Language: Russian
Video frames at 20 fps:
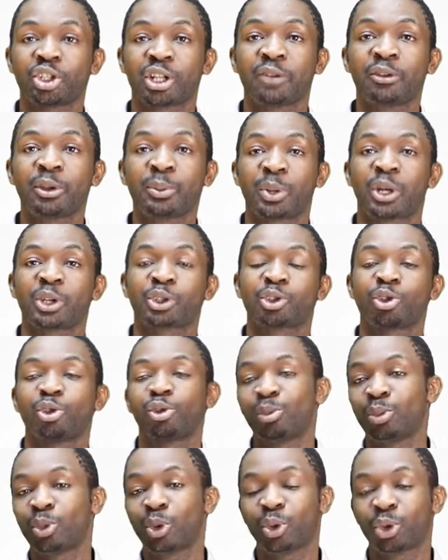человек
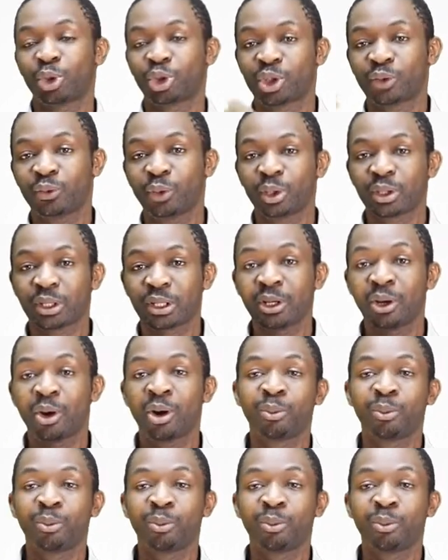прошел много чего-то,